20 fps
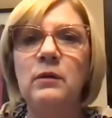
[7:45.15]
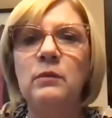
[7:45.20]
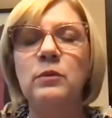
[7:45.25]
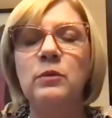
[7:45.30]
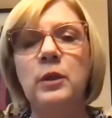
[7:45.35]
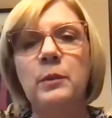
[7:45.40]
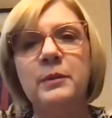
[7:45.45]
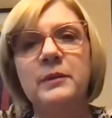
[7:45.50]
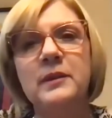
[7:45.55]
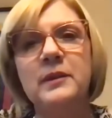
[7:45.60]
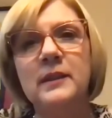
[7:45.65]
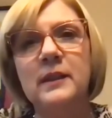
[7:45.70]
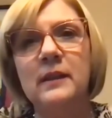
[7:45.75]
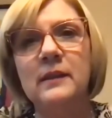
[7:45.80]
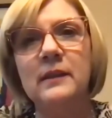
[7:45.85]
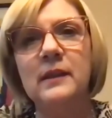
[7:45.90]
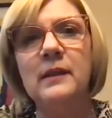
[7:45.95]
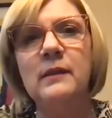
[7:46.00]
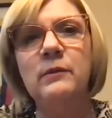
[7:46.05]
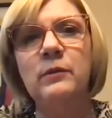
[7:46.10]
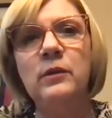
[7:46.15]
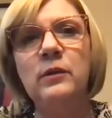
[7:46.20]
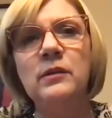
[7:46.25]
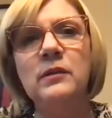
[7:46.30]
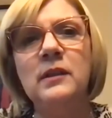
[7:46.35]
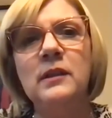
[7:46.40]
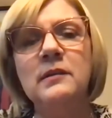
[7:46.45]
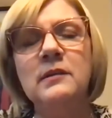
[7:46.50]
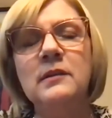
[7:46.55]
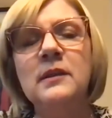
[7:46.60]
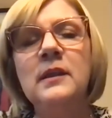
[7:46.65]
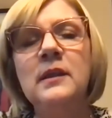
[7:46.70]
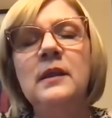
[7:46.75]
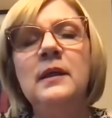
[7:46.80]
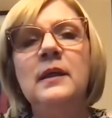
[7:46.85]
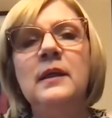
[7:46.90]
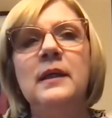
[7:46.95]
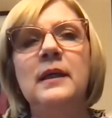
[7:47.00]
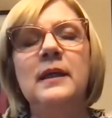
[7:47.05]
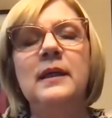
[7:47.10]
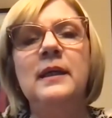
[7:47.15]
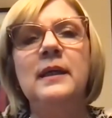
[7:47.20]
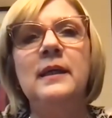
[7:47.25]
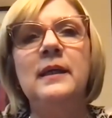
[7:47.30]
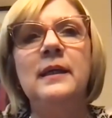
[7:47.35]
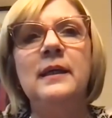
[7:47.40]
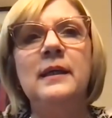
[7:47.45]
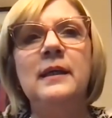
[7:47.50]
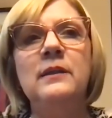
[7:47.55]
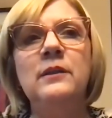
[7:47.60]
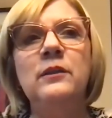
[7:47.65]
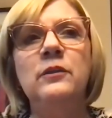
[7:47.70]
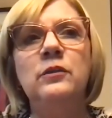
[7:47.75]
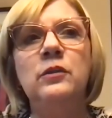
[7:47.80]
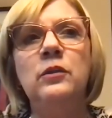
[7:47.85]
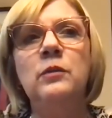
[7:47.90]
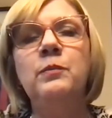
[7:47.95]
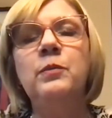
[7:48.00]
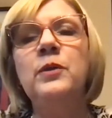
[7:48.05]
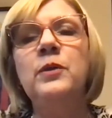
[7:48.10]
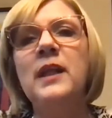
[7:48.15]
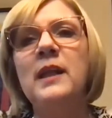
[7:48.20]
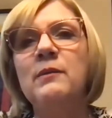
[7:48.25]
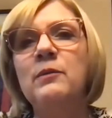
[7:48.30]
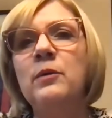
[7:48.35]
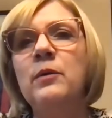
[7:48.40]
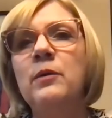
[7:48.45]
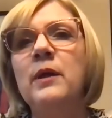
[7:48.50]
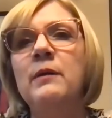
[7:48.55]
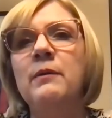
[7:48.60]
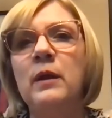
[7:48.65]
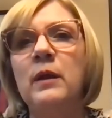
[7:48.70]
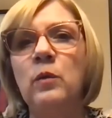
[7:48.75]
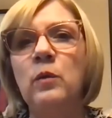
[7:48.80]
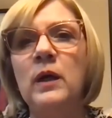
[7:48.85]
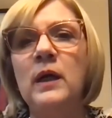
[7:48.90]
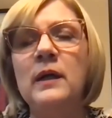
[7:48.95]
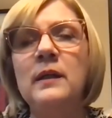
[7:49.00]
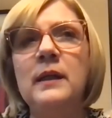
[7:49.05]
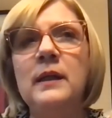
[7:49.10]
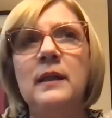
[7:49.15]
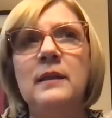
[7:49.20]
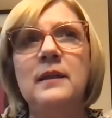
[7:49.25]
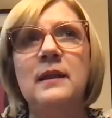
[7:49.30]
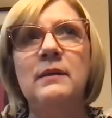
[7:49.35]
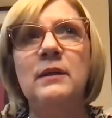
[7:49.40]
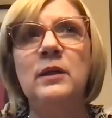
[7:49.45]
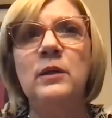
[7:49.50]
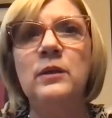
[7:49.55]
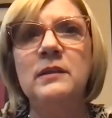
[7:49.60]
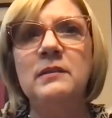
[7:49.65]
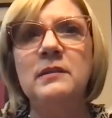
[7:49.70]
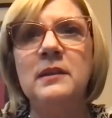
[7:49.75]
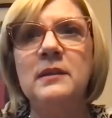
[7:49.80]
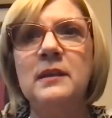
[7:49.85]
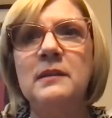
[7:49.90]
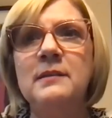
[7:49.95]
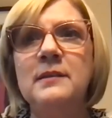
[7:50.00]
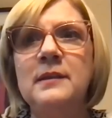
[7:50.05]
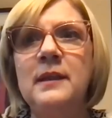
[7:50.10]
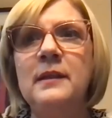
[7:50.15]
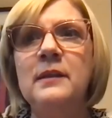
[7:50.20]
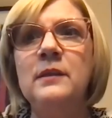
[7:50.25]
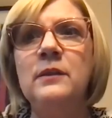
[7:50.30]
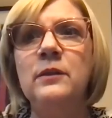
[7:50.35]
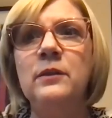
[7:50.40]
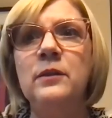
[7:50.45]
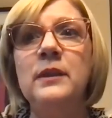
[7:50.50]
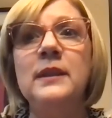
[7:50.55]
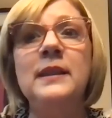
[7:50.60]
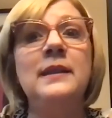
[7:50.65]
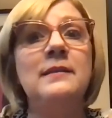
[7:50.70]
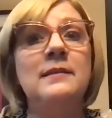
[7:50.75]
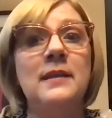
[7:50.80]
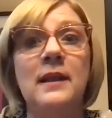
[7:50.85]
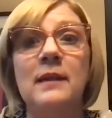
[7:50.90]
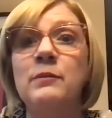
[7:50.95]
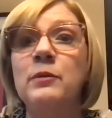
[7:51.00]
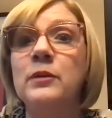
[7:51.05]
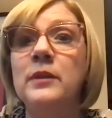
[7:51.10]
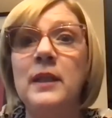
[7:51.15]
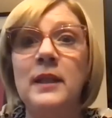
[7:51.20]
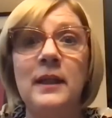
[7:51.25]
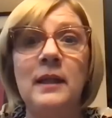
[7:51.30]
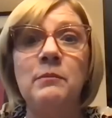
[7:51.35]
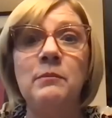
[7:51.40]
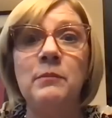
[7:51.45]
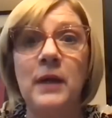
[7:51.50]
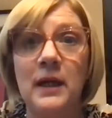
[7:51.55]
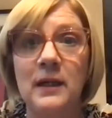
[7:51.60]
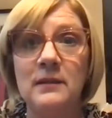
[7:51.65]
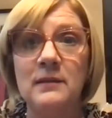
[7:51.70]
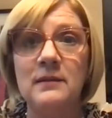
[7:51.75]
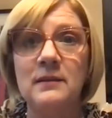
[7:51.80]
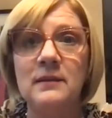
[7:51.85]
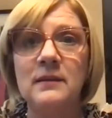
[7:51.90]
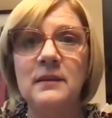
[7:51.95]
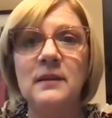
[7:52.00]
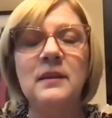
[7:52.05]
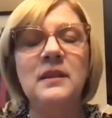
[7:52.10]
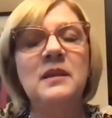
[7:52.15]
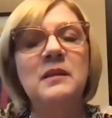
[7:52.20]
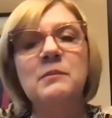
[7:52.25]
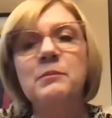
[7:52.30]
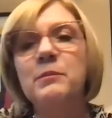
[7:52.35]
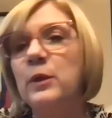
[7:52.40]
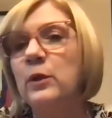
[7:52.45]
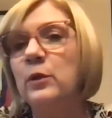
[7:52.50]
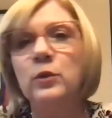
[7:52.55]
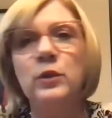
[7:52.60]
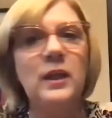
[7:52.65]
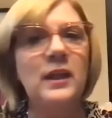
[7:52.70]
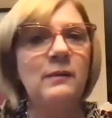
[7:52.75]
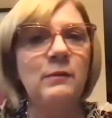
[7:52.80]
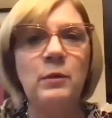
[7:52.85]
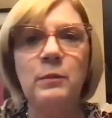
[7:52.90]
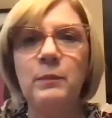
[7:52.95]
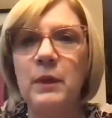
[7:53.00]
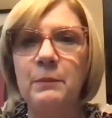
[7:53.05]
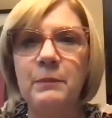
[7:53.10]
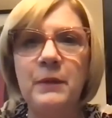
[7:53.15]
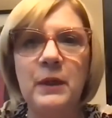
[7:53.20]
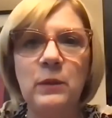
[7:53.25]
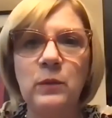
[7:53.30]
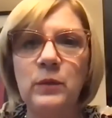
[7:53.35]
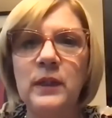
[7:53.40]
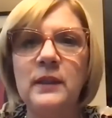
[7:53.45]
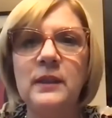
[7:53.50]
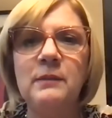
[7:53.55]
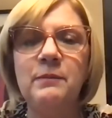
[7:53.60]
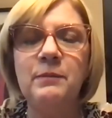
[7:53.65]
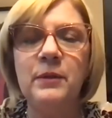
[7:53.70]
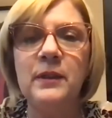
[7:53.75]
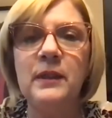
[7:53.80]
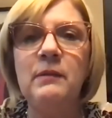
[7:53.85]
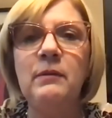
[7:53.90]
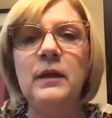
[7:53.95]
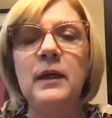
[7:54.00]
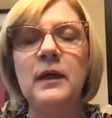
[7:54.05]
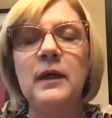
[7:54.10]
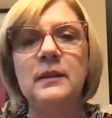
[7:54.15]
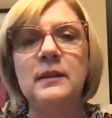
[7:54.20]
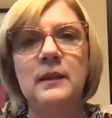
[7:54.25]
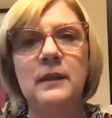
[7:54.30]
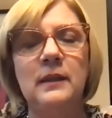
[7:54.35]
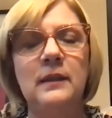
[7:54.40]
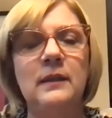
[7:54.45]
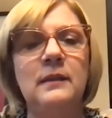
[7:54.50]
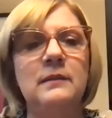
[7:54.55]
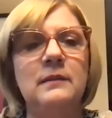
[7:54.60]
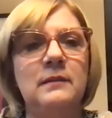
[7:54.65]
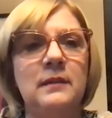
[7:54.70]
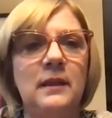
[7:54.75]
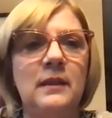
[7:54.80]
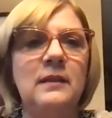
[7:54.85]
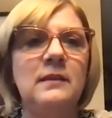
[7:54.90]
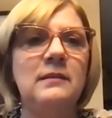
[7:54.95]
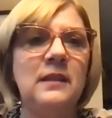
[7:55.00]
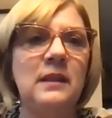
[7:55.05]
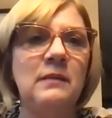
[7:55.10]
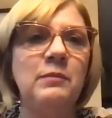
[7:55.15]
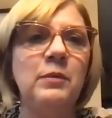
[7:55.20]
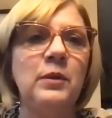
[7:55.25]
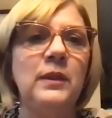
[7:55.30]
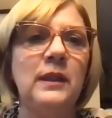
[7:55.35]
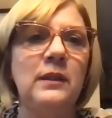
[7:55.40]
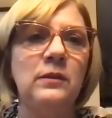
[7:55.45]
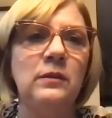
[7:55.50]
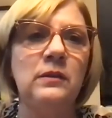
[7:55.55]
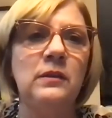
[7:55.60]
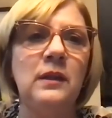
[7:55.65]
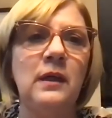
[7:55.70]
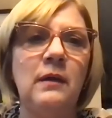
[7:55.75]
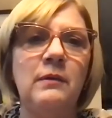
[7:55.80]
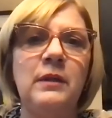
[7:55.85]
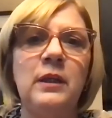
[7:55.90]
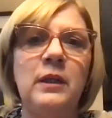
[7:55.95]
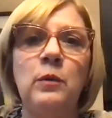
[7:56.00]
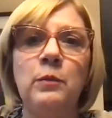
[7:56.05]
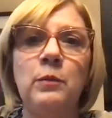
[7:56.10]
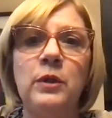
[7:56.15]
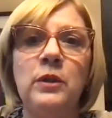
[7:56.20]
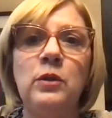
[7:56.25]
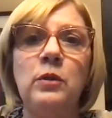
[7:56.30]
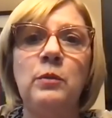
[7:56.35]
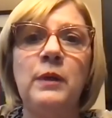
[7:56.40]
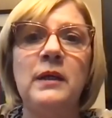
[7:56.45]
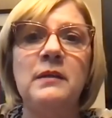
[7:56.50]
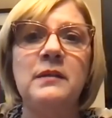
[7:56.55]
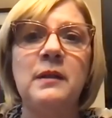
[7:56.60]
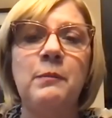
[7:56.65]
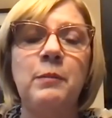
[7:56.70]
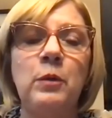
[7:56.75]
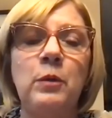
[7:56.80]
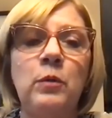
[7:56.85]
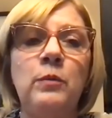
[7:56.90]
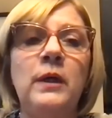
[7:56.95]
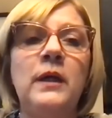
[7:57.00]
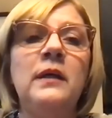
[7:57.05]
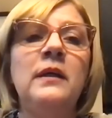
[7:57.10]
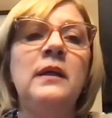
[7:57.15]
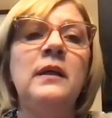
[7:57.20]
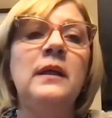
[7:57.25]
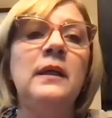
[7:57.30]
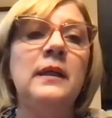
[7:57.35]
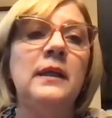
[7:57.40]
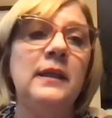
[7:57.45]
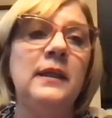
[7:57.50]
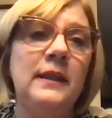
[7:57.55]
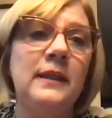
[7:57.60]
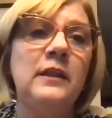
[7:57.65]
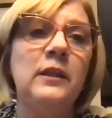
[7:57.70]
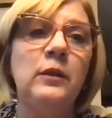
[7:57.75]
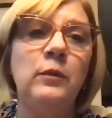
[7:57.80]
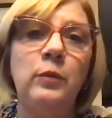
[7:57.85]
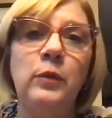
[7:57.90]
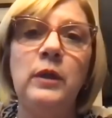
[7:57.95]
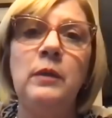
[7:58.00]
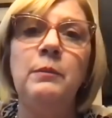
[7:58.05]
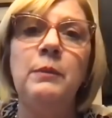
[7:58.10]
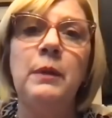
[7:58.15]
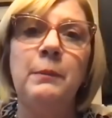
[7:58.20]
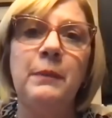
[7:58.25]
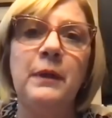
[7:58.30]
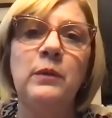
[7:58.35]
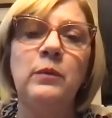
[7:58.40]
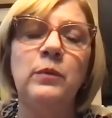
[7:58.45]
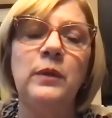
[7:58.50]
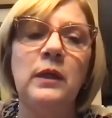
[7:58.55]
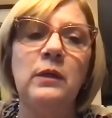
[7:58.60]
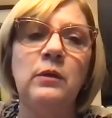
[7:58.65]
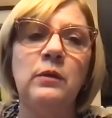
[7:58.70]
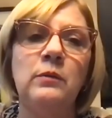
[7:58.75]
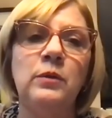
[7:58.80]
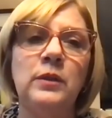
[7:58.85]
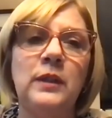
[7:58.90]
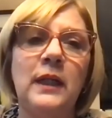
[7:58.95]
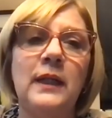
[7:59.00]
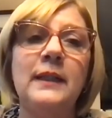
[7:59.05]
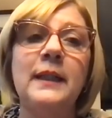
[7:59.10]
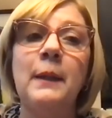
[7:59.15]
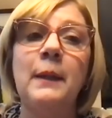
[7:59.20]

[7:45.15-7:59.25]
como representante de voces, eh, nosotros pudiéramos evaluar el trabajo que se está haciendo y quisiéramos tener más, pero no tenemos más vacunas disponibles hasta que el CDC pueda entonces abrir un poquito más esa pluma y distribuir más vacunas como tal.